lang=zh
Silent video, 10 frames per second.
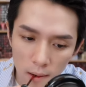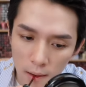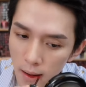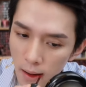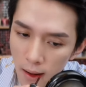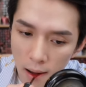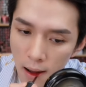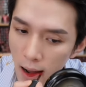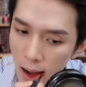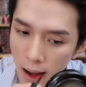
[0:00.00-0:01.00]
先预付
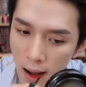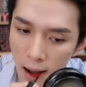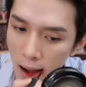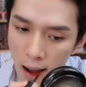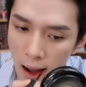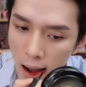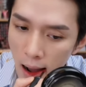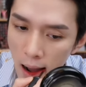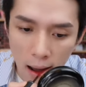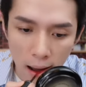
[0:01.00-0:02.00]
定金哦。
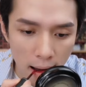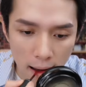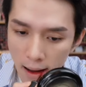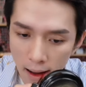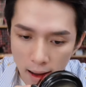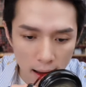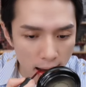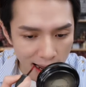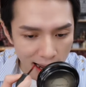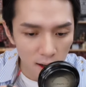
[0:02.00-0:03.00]

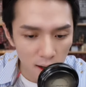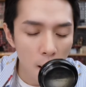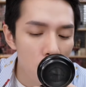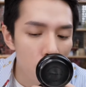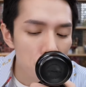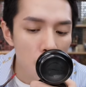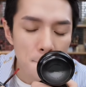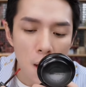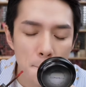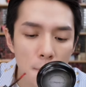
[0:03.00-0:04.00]
链接链
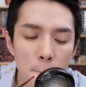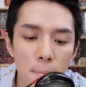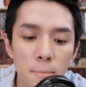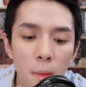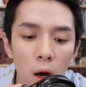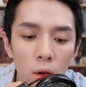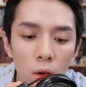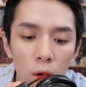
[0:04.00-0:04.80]
接链接开了。